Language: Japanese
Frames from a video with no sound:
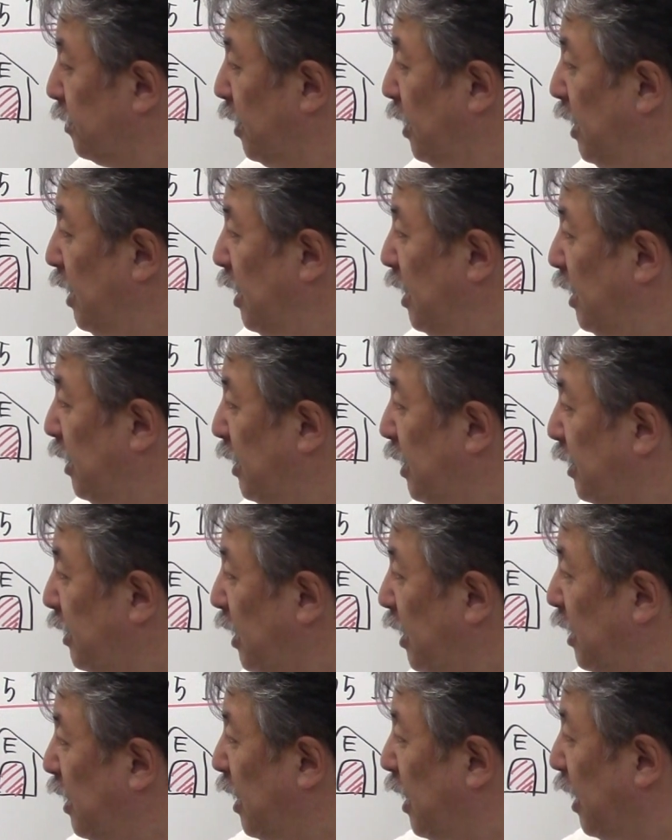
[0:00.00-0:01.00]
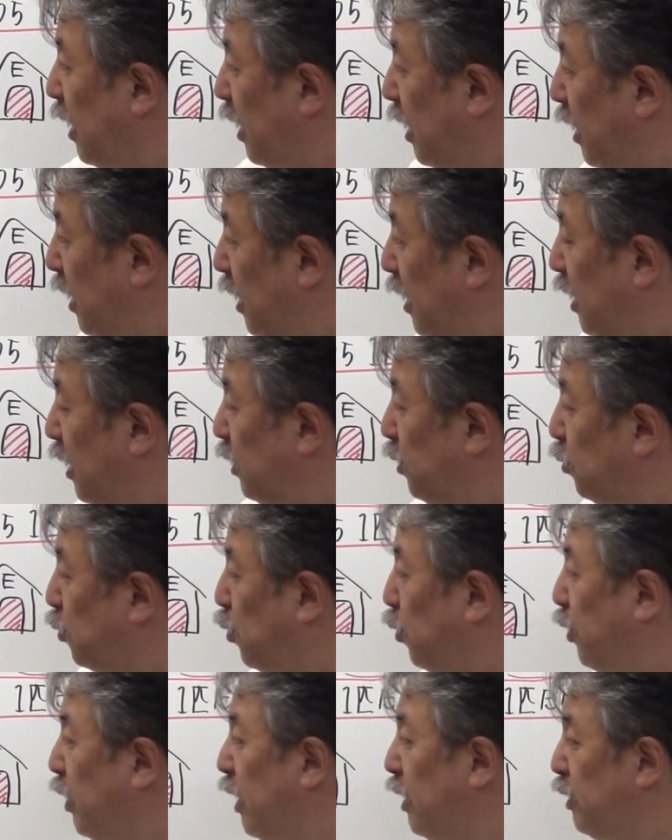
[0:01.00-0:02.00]
A だけが A の
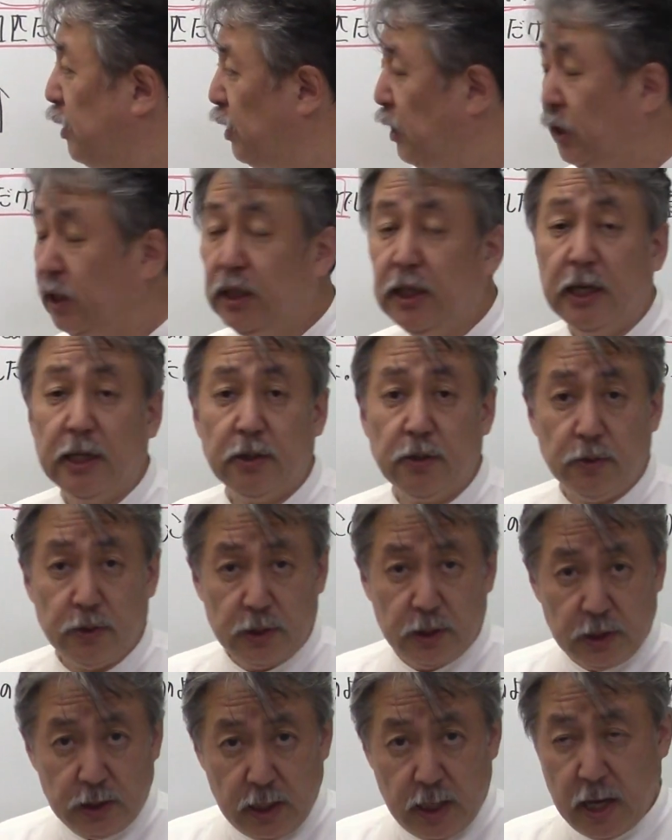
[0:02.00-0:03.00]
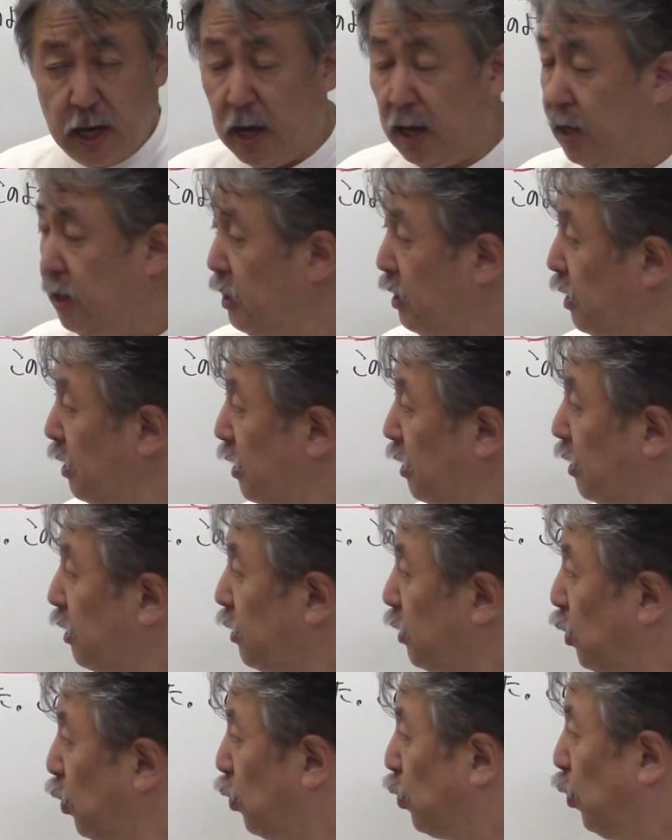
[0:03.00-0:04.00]
小屋にいたとして
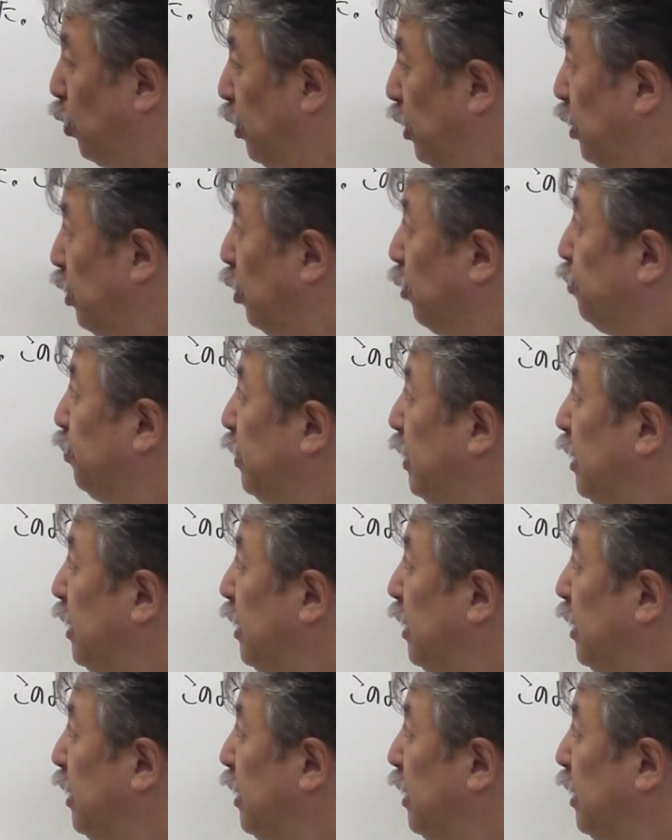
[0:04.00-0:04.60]
残りの